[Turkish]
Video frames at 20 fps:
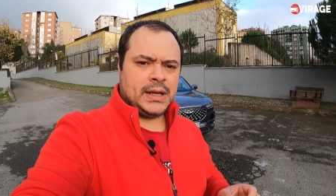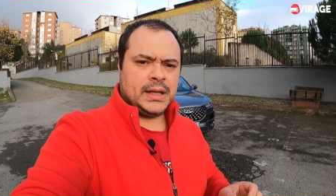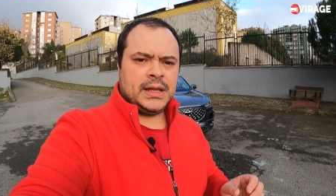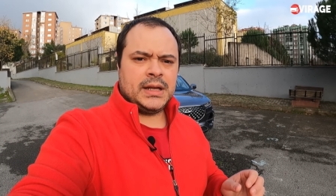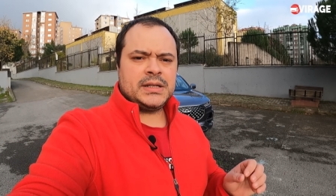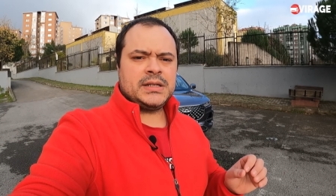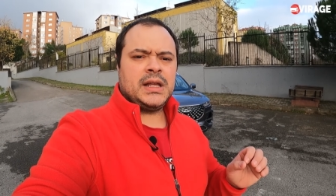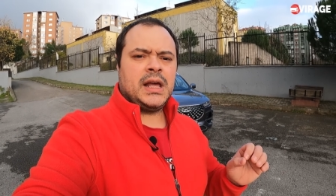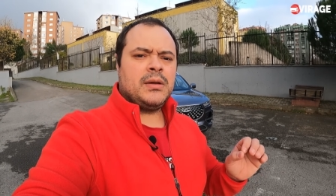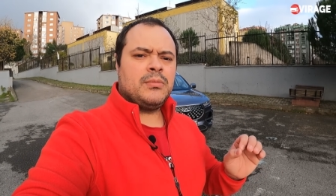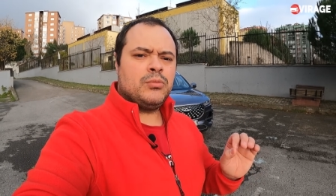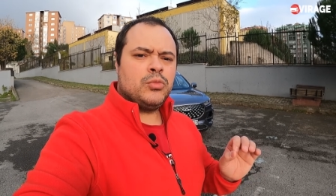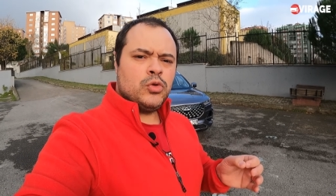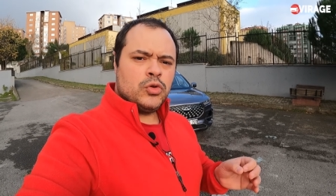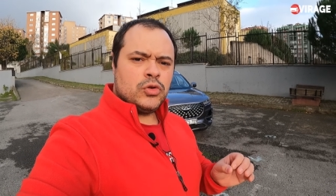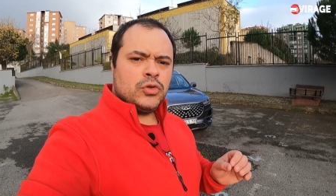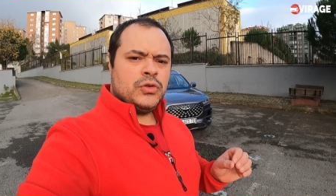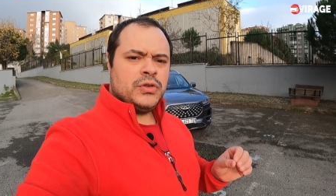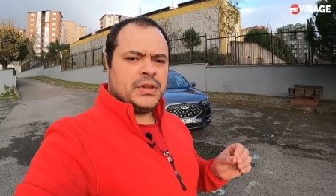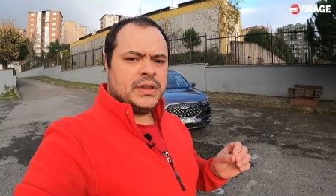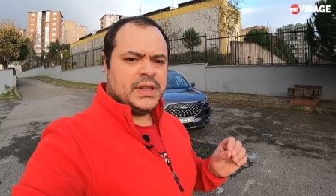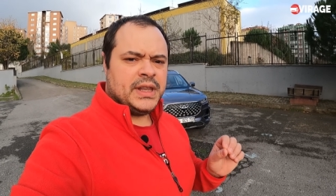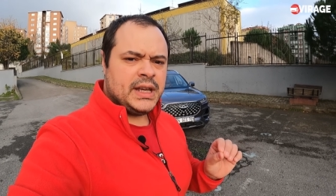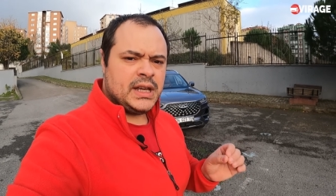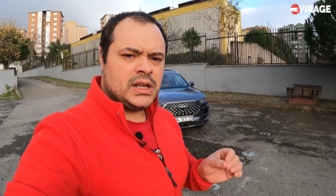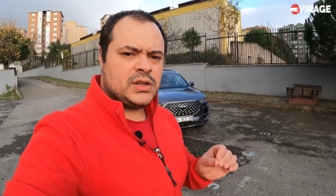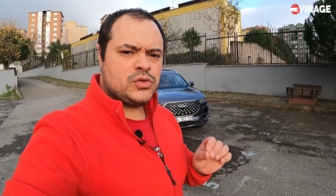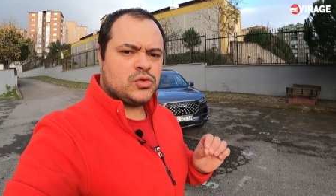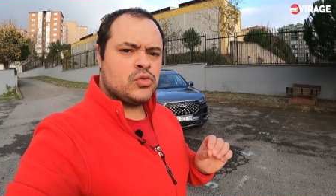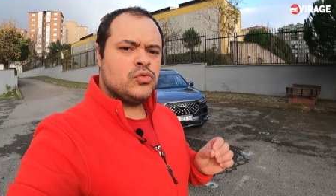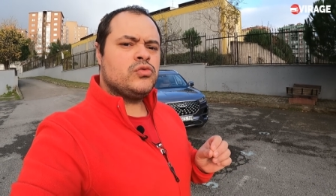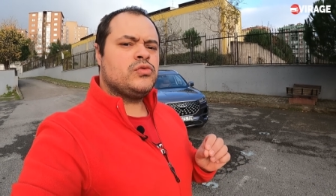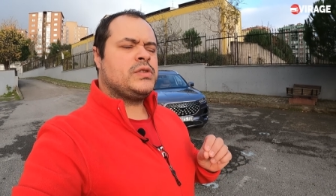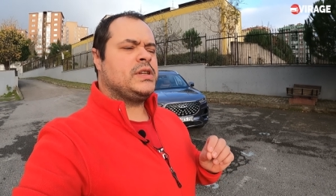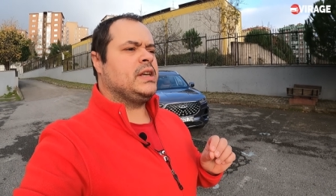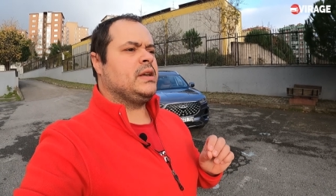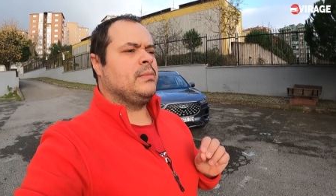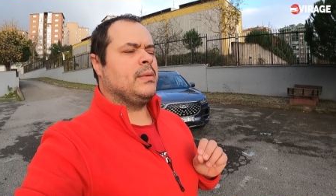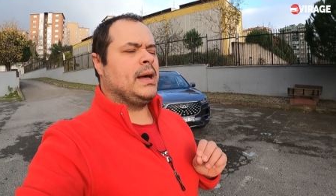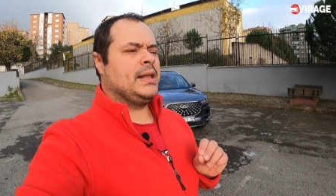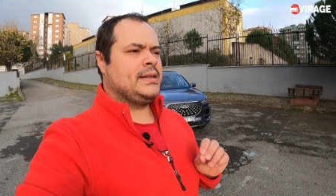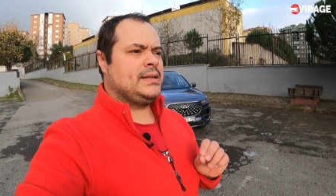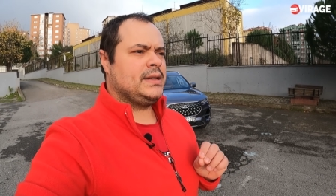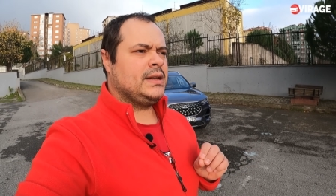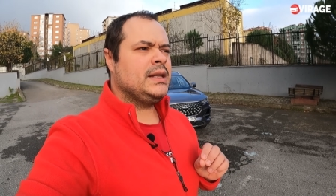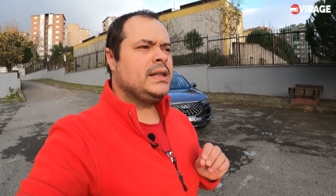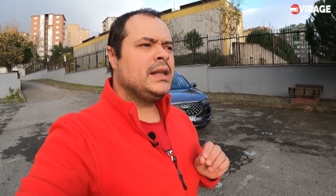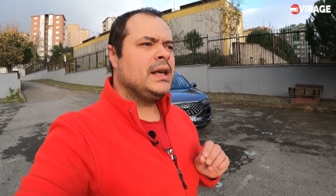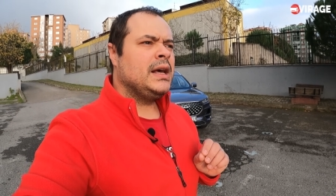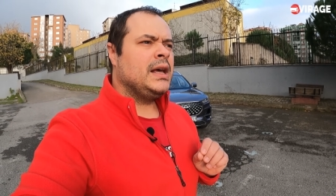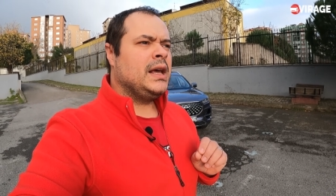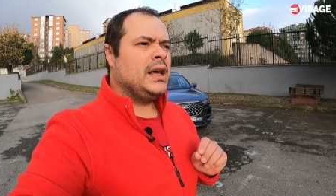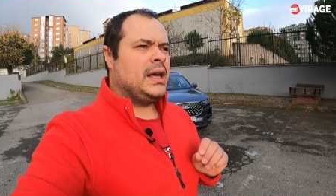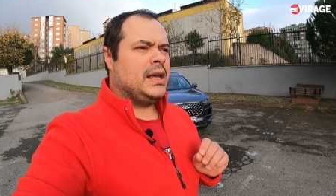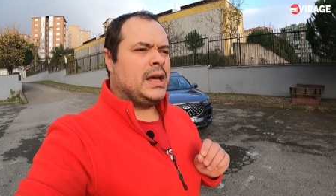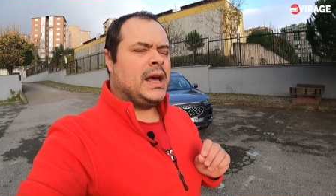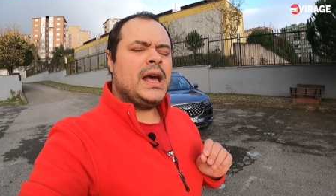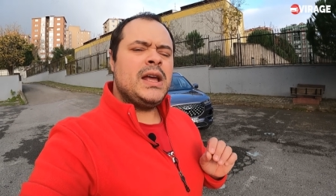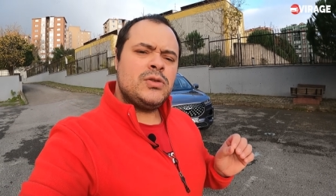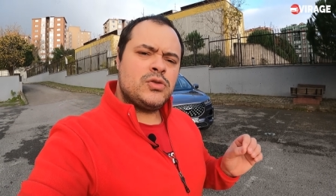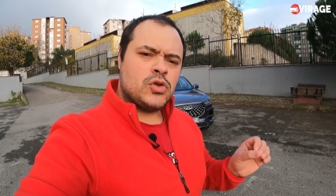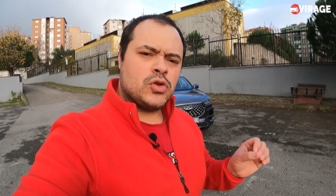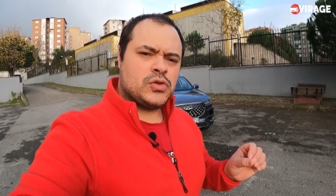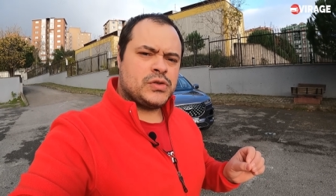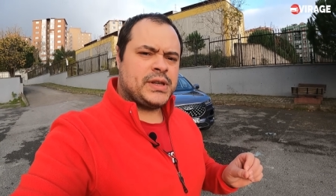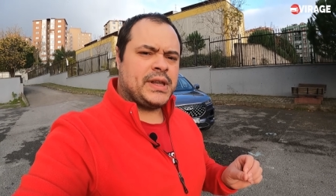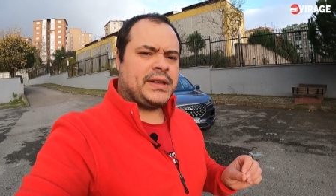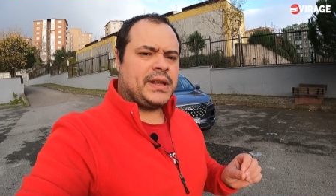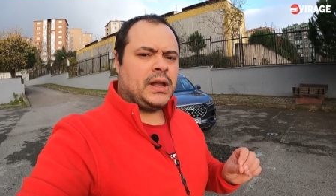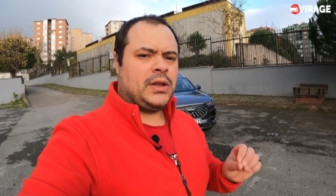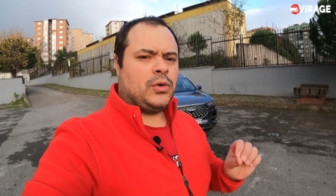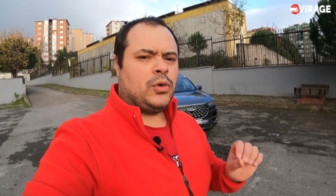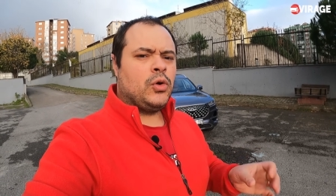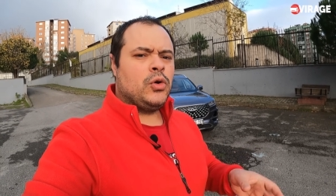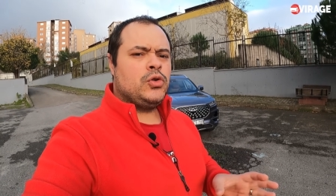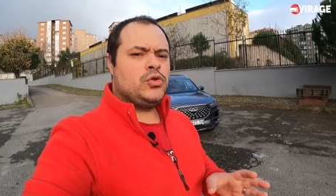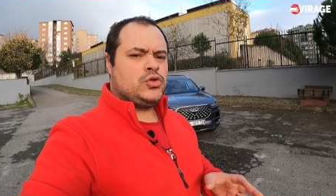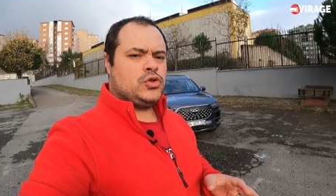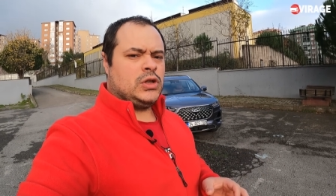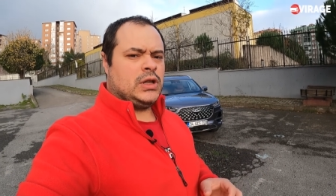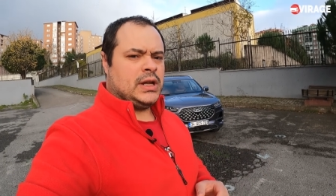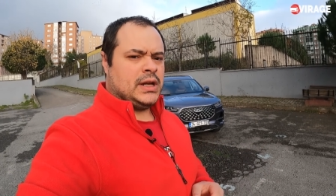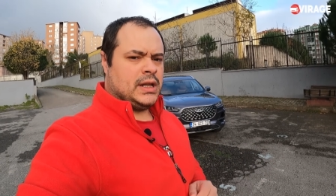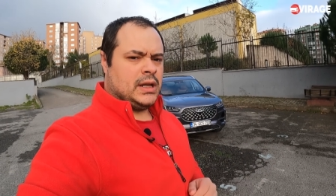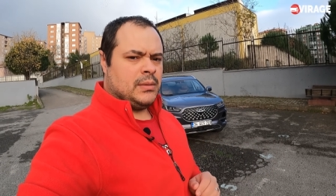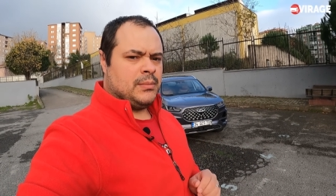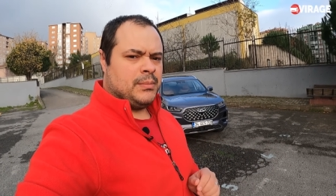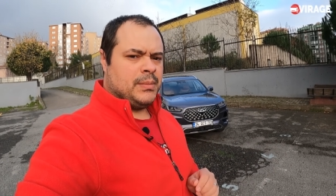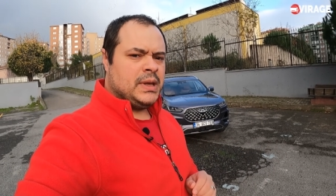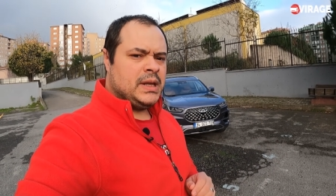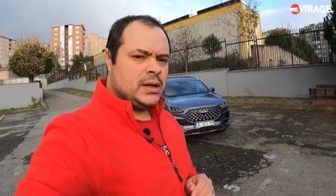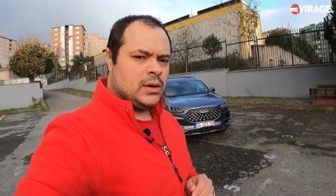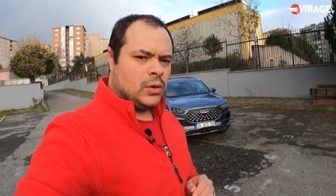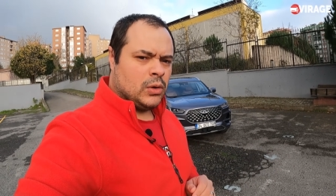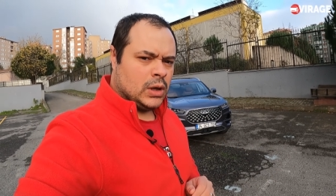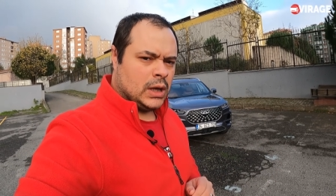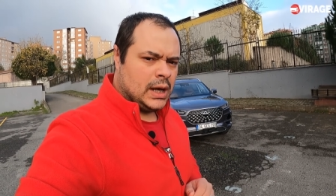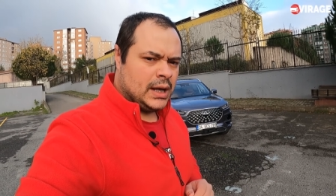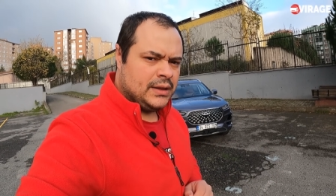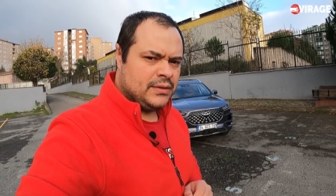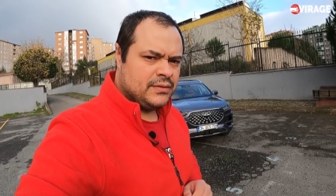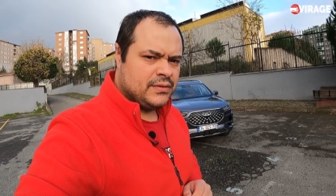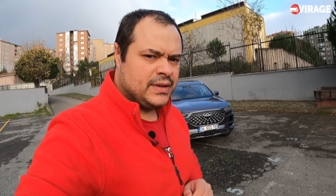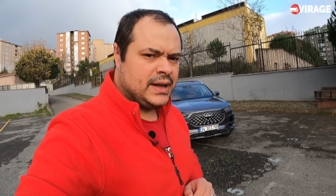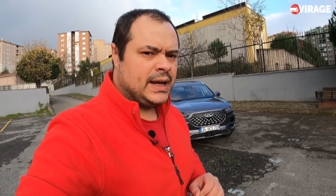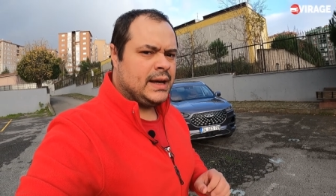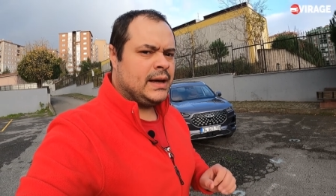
arkadaşlar. Bugün DSU segmentinin en çok satan oyuncularından biri olan